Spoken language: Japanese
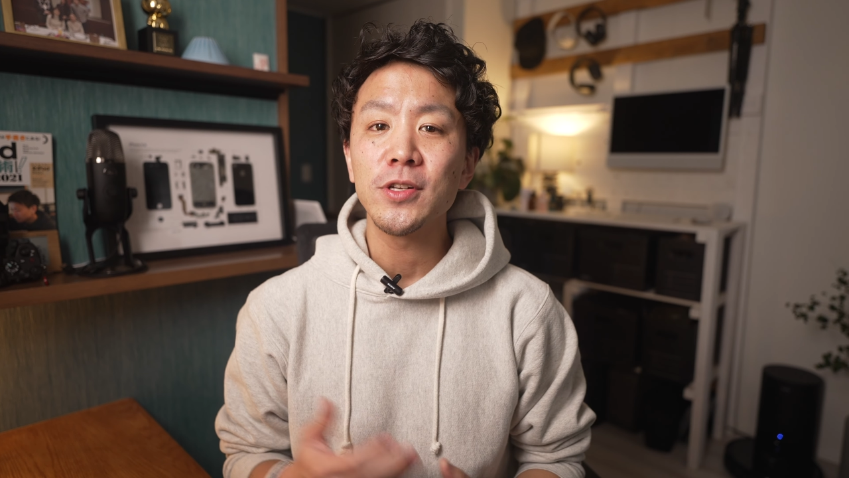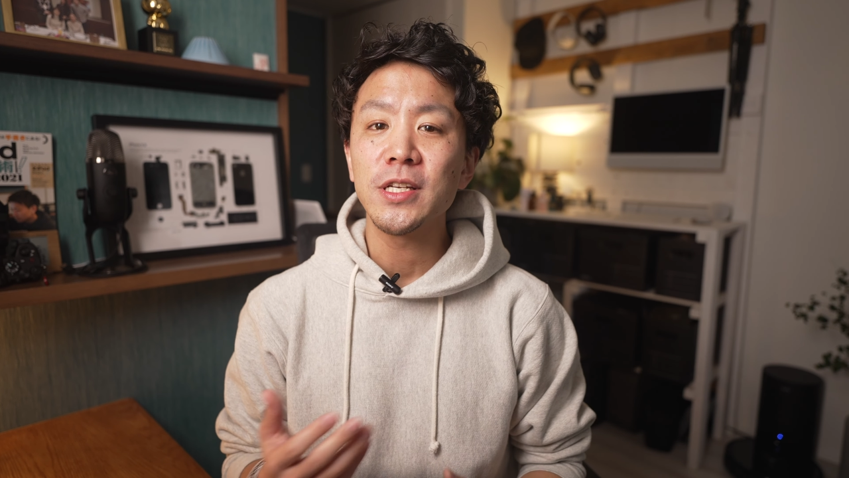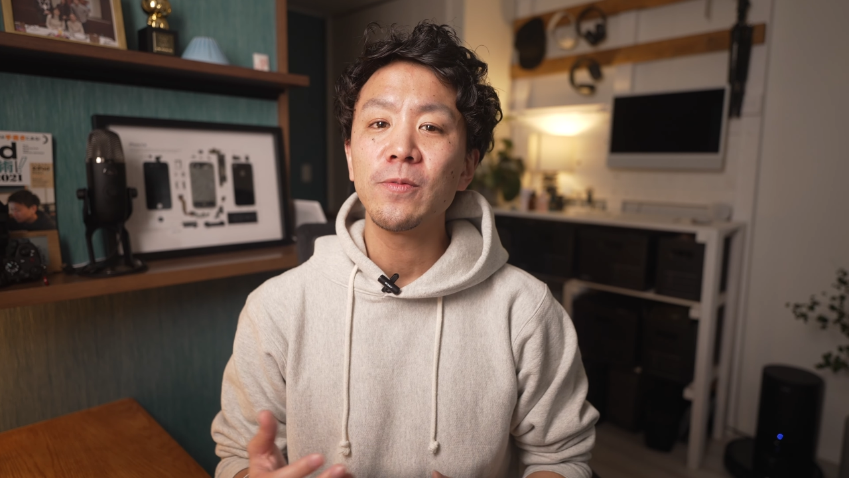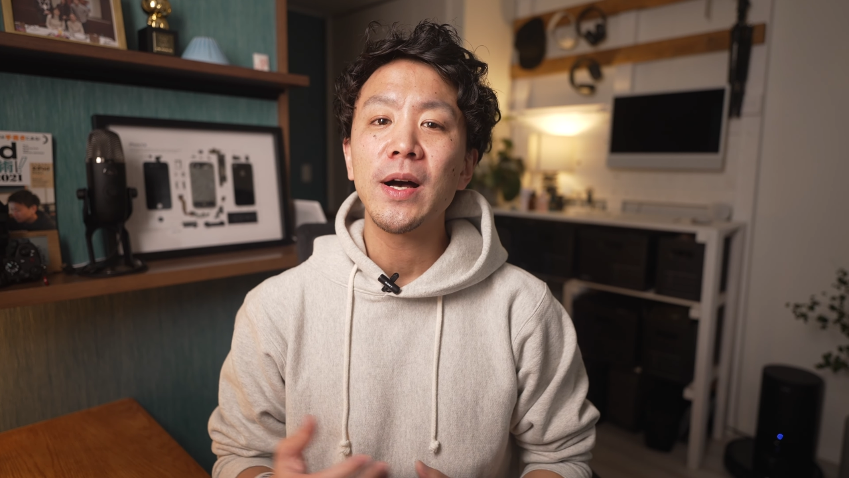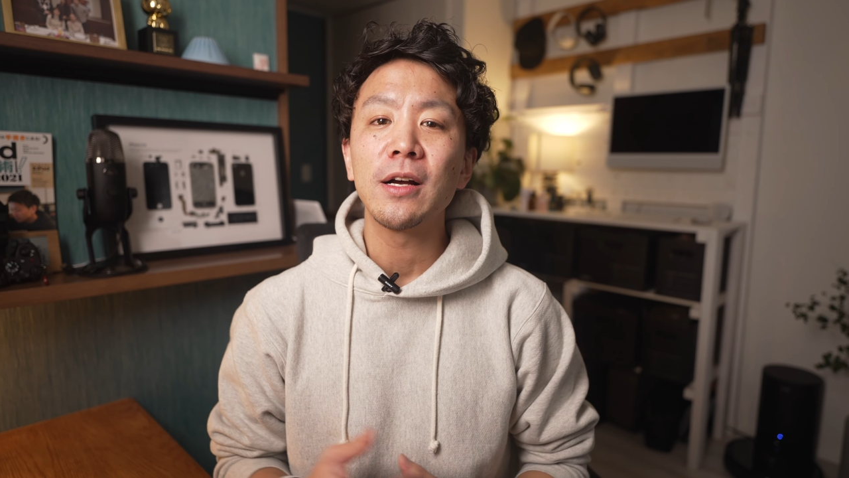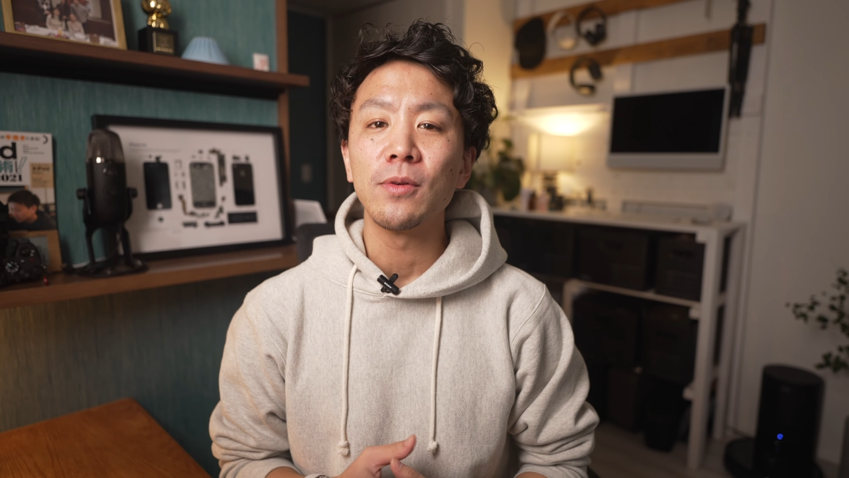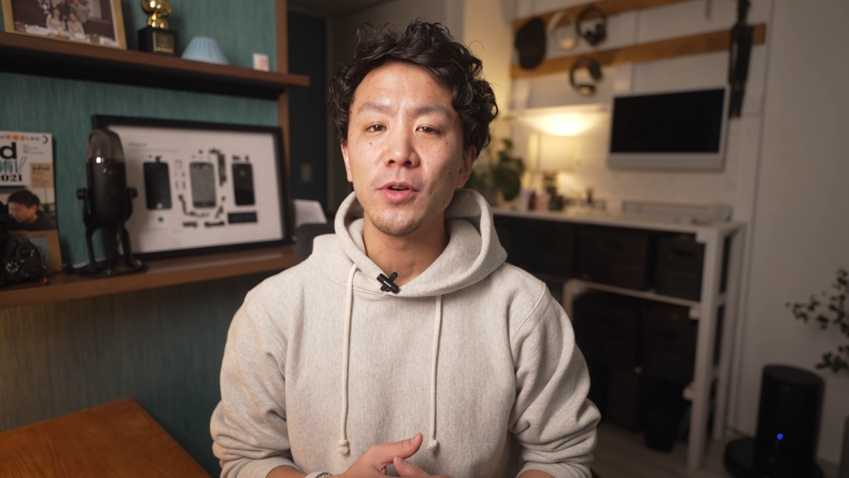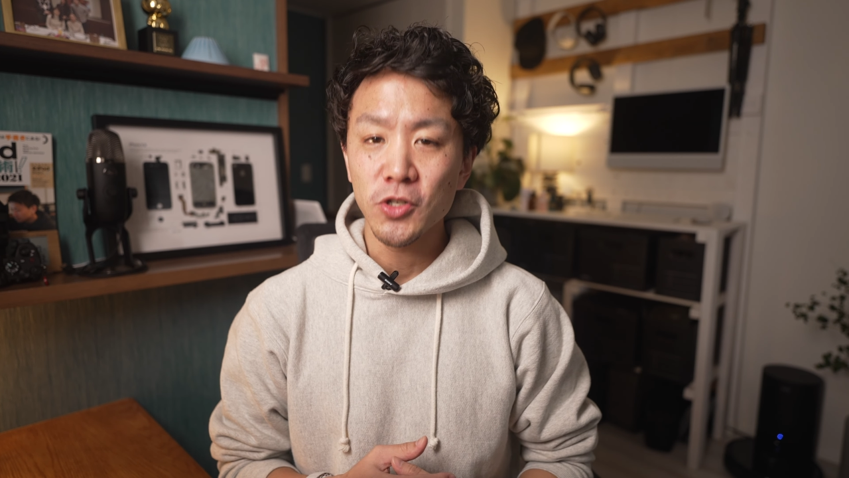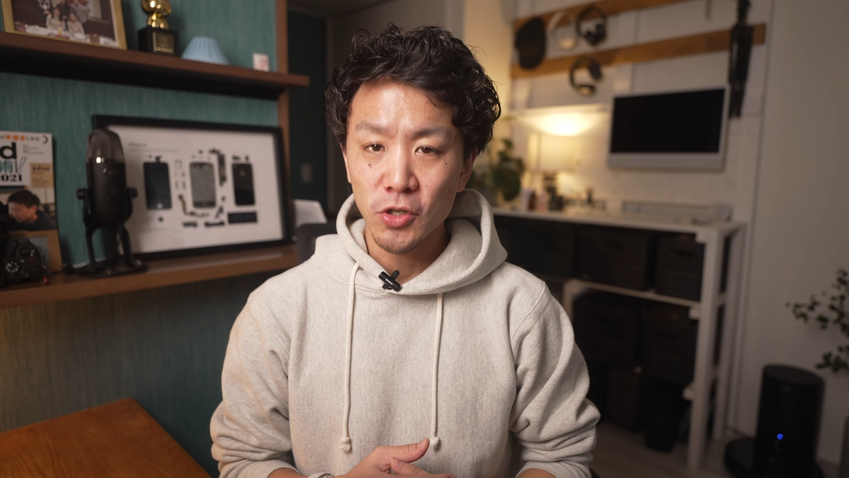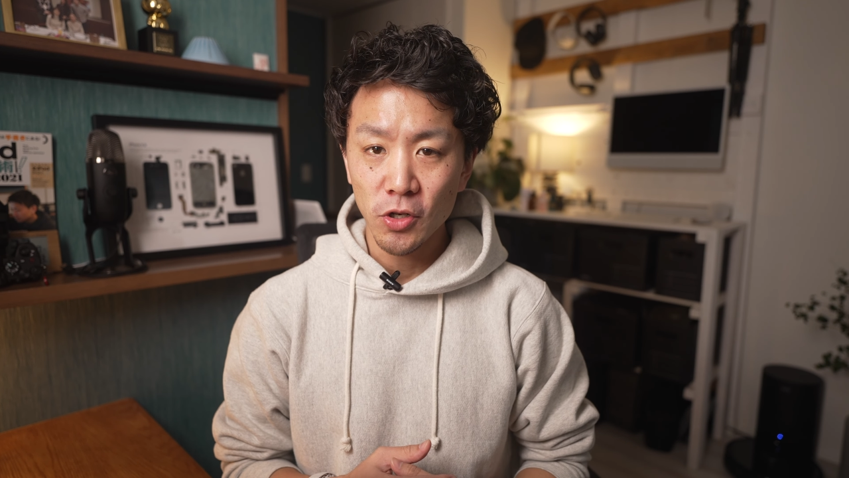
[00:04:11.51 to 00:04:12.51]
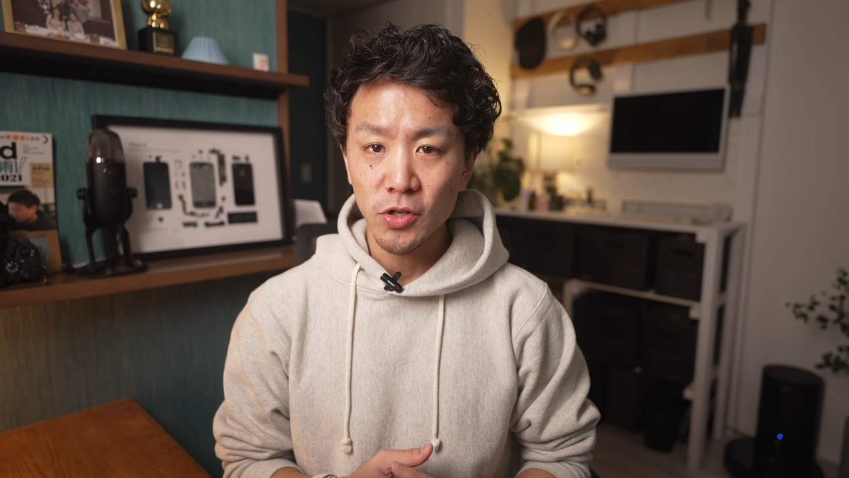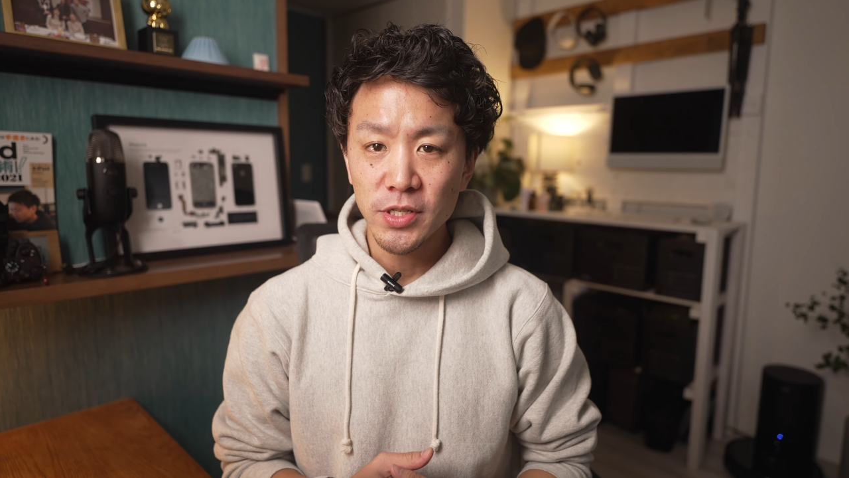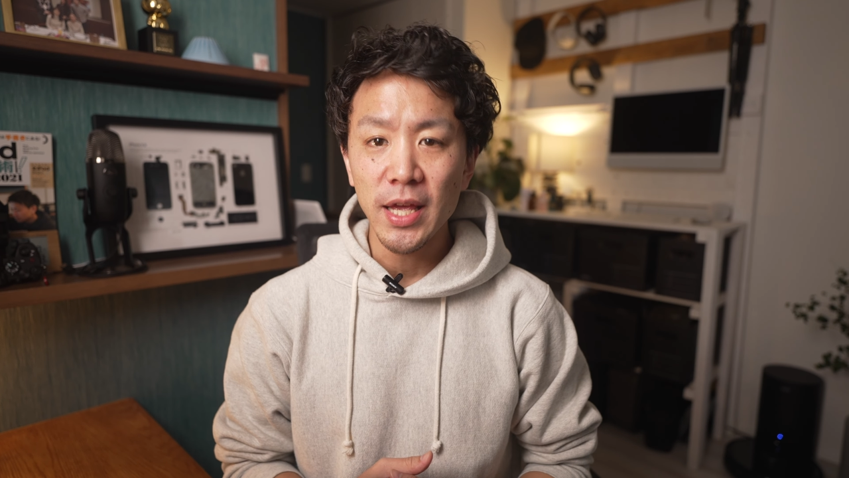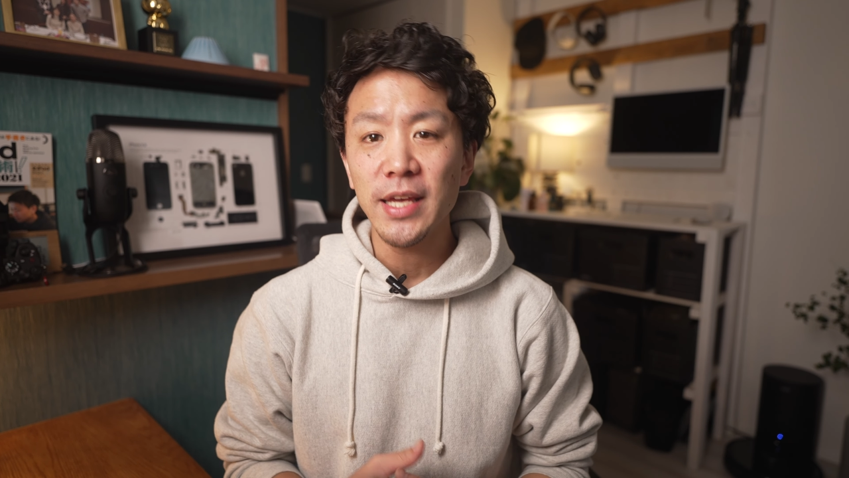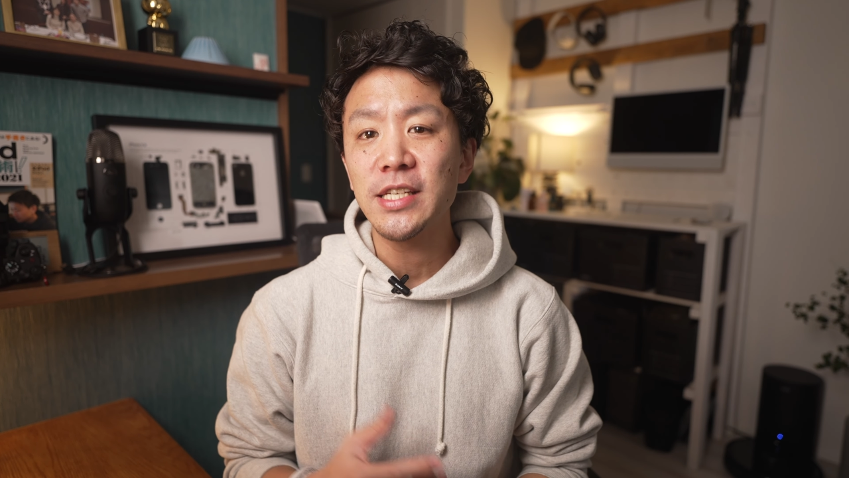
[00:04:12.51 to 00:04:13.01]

個人ワークを終了して